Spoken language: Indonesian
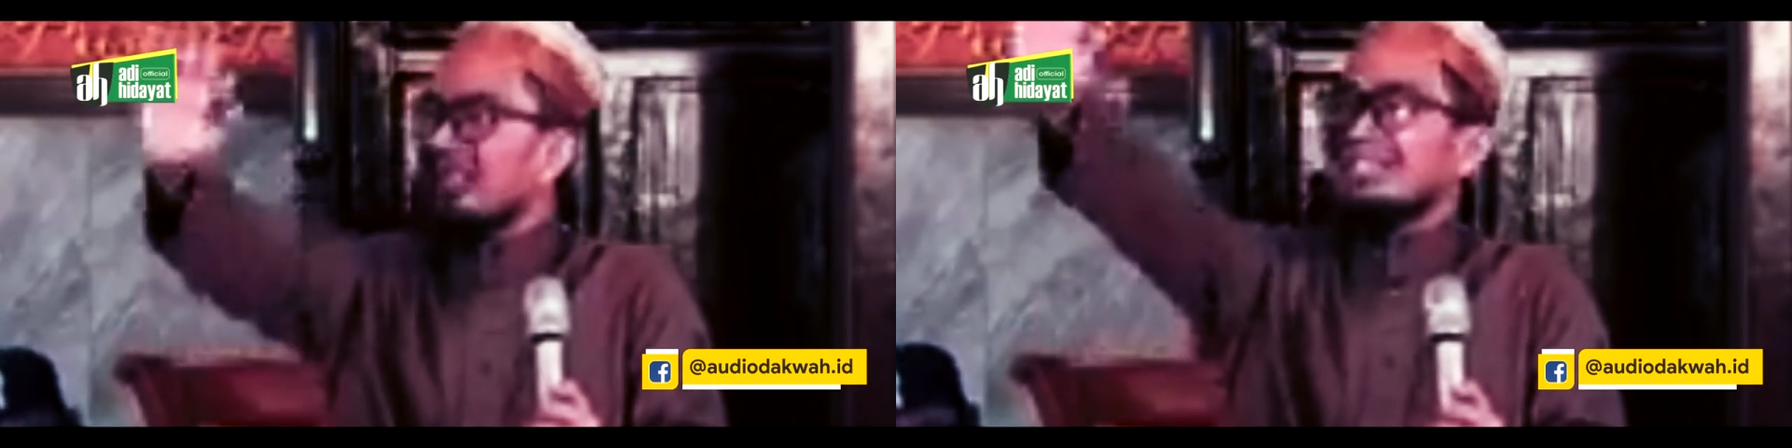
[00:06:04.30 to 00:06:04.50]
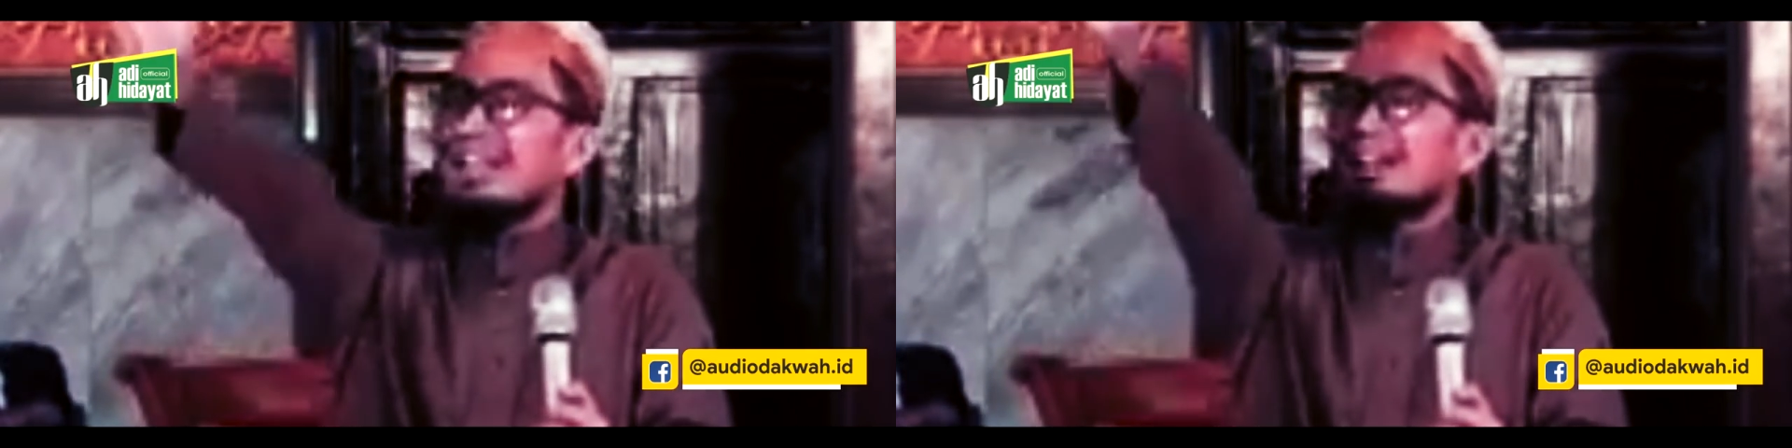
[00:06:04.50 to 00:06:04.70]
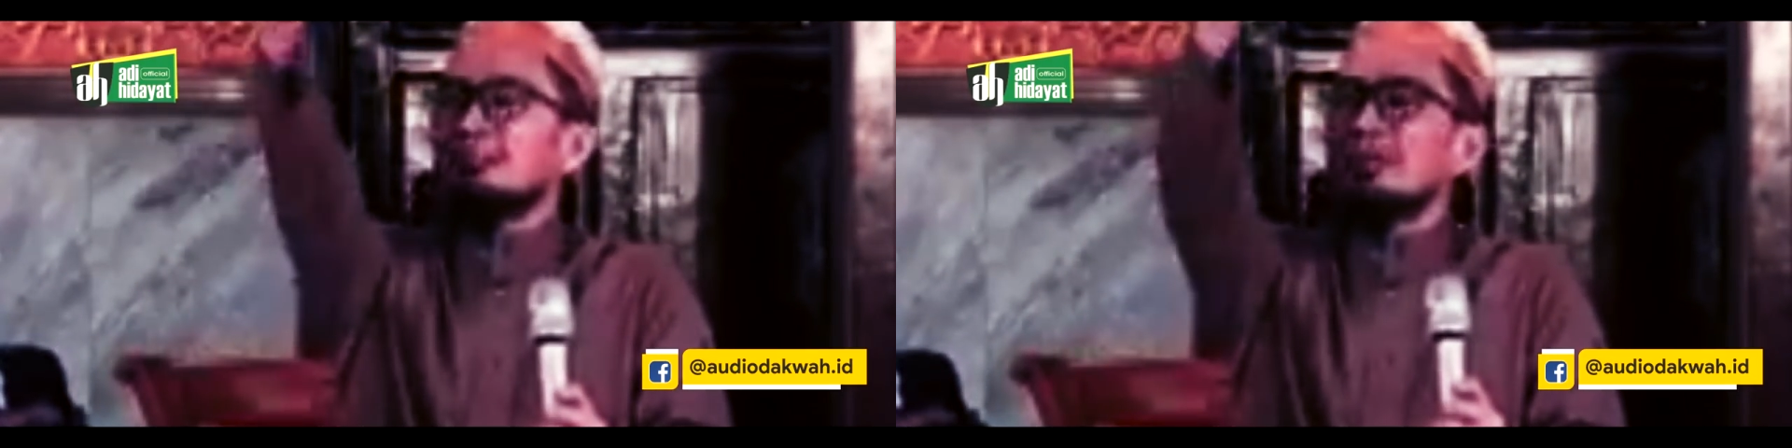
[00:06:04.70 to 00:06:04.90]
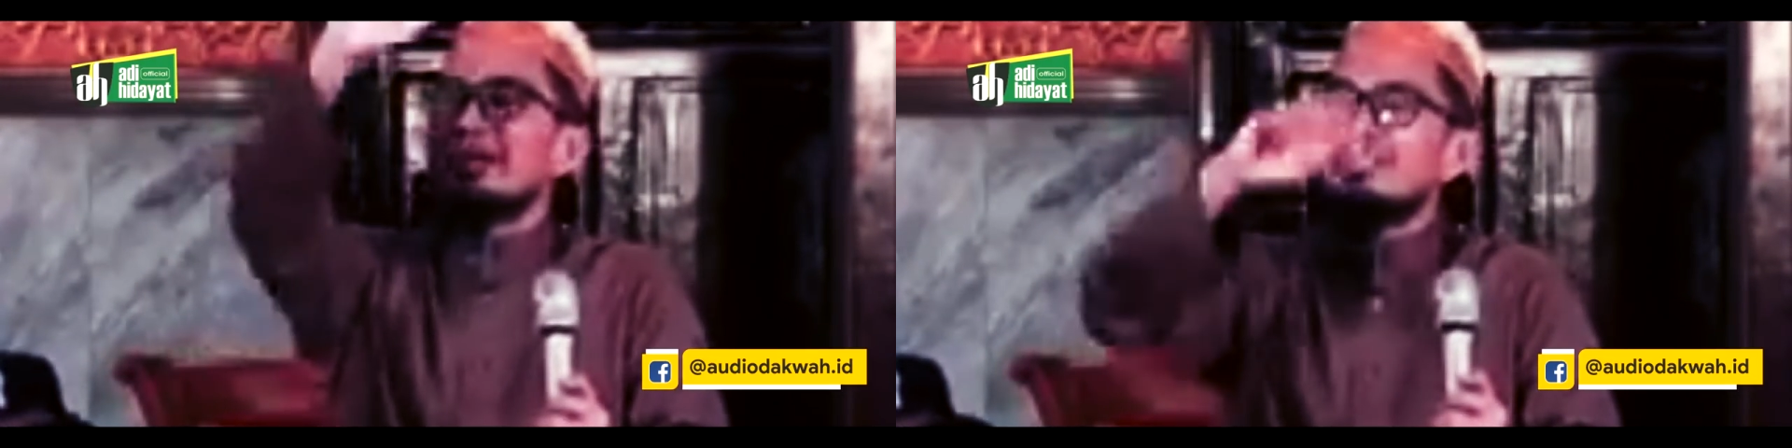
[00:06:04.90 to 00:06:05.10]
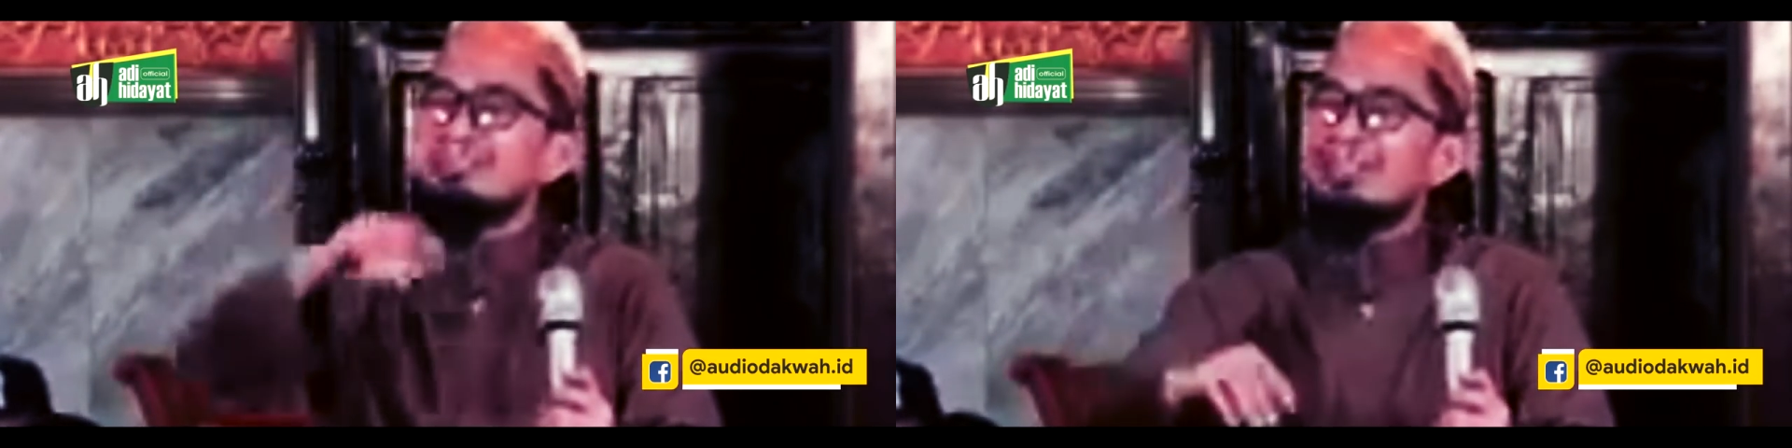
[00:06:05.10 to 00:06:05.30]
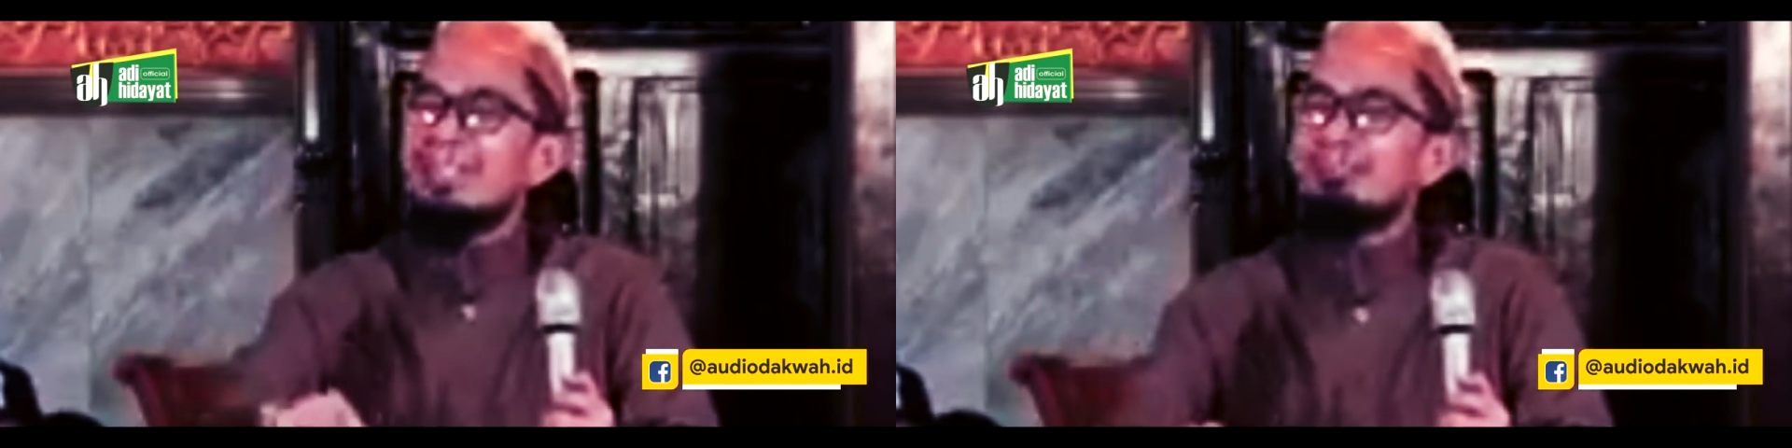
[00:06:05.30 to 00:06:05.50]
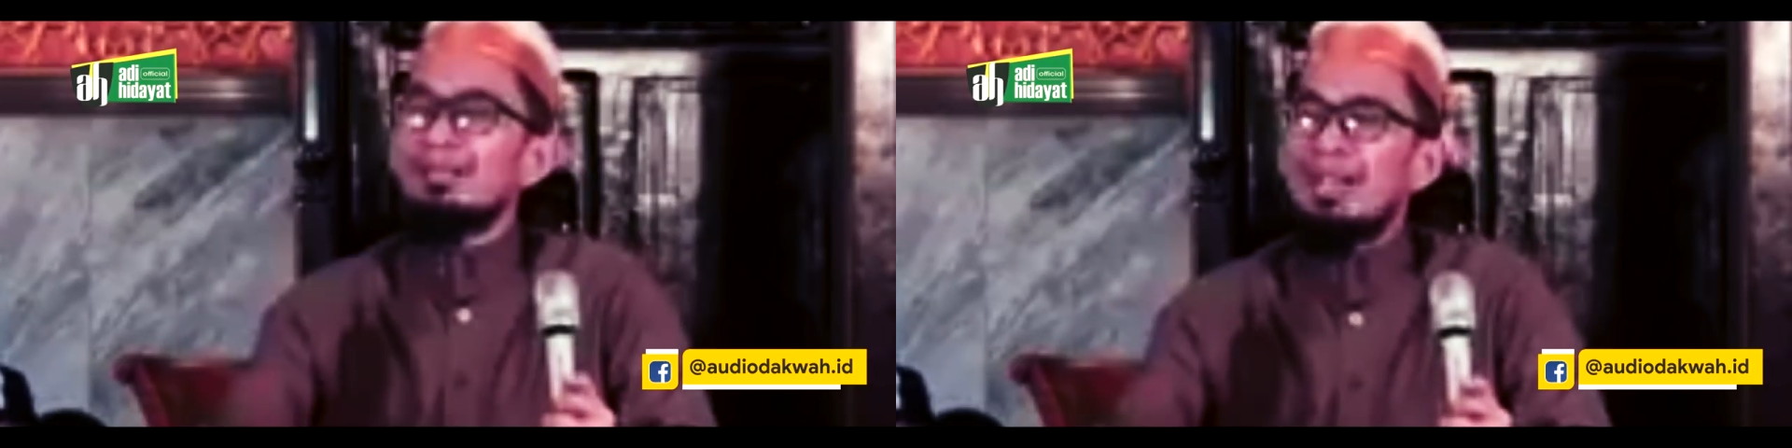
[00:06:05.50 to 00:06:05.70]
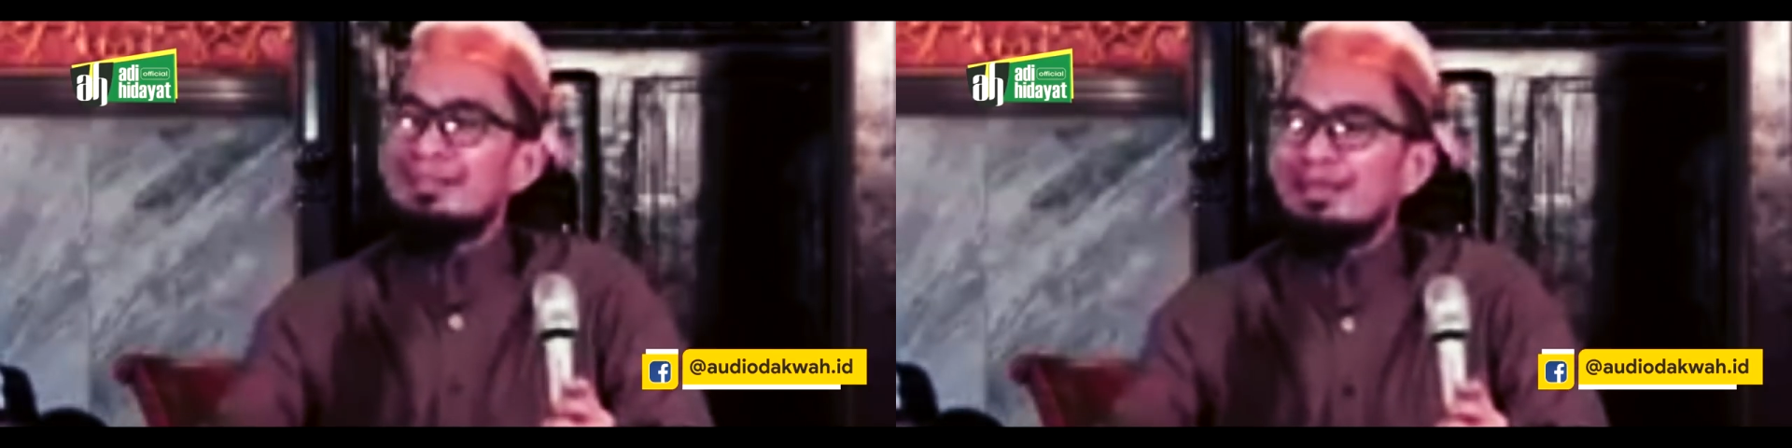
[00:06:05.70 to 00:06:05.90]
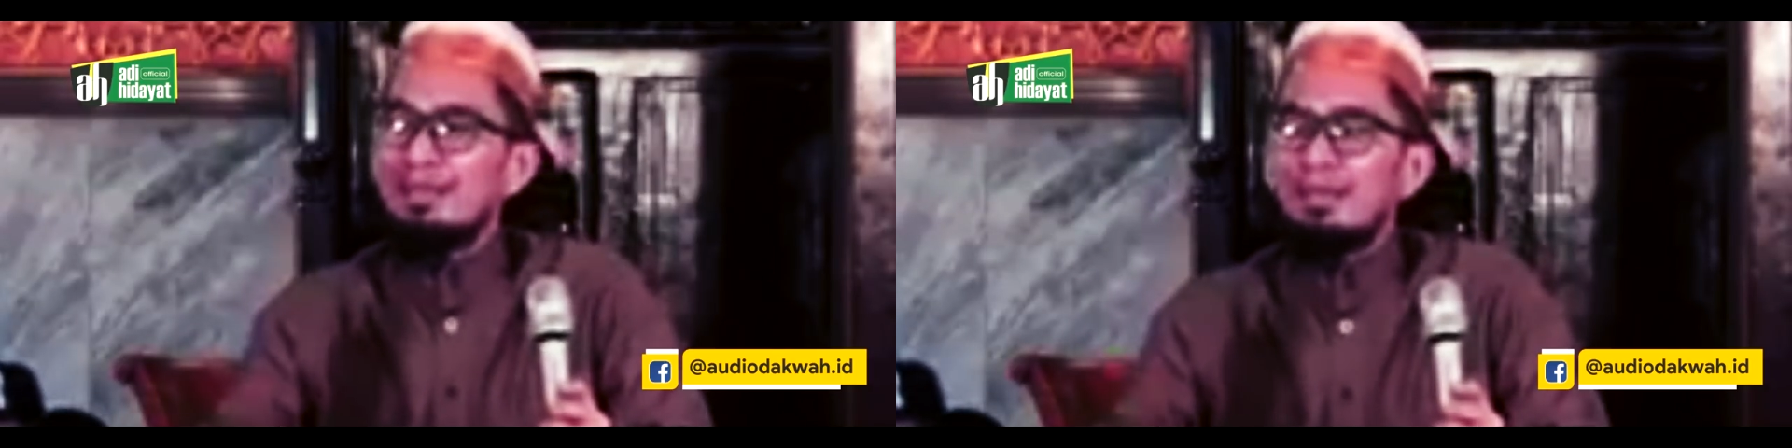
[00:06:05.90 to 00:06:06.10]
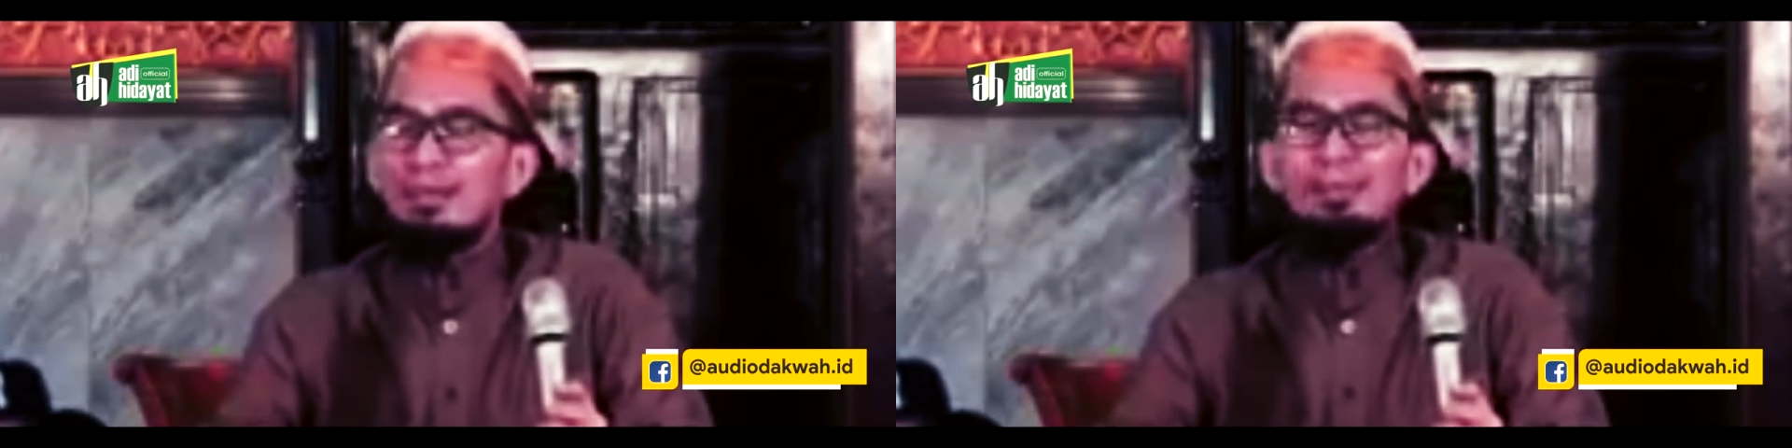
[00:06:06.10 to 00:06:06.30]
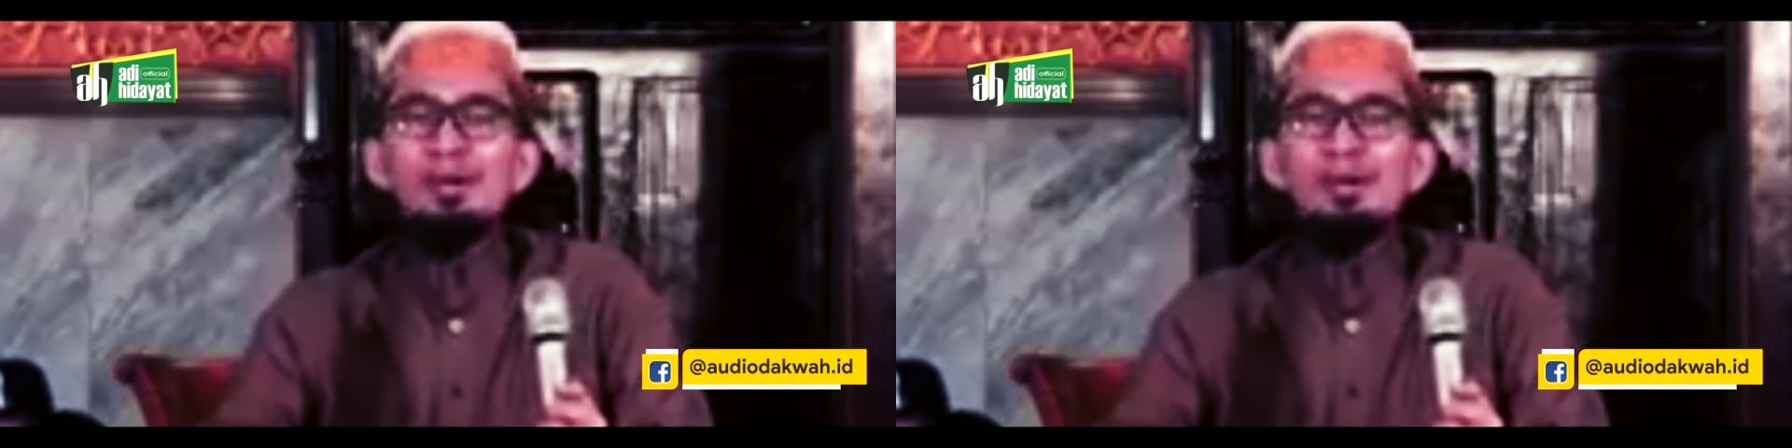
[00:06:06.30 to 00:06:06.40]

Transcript: dan mereka tidak akan punya kesempatan bertanya,